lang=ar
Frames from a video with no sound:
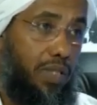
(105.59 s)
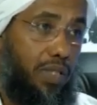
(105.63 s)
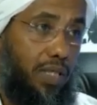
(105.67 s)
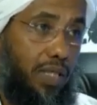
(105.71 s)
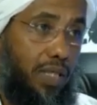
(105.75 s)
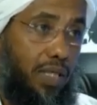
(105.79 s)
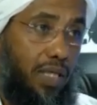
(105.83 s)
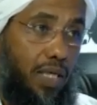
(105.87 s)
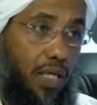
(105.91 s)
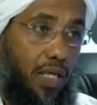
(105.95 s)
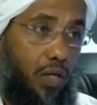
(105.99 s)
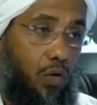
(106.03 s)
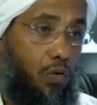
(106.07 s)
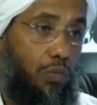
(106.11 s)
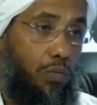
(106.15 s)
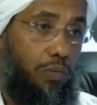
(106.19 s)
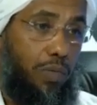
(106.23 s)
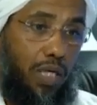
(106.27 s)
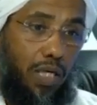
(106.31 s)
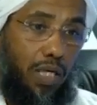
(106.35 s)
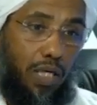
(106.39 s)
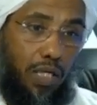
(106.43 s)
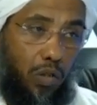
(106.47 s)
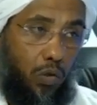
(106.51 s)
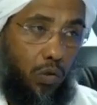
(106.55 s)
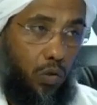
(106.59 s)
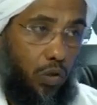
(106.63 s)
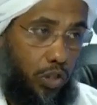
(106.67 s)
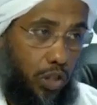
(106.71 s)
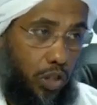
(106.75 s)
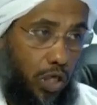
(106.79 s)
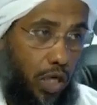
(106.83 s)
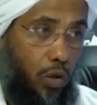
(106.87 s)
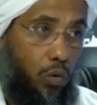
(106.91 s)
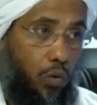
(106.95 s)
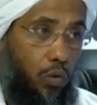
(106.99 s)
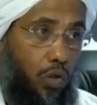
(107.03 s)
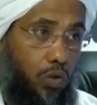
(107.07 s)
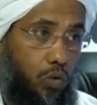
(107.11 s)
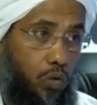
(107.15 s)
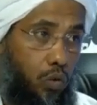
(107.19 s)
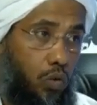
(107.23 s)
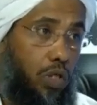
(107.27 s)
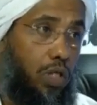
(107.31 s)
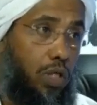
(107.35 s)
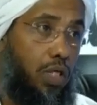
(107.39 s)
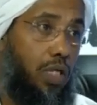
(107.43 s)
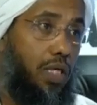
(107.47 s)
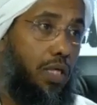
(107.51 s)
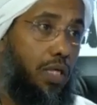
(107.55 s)
النوم الذي هو
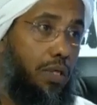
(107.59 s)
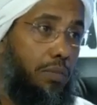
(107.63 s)
شهوة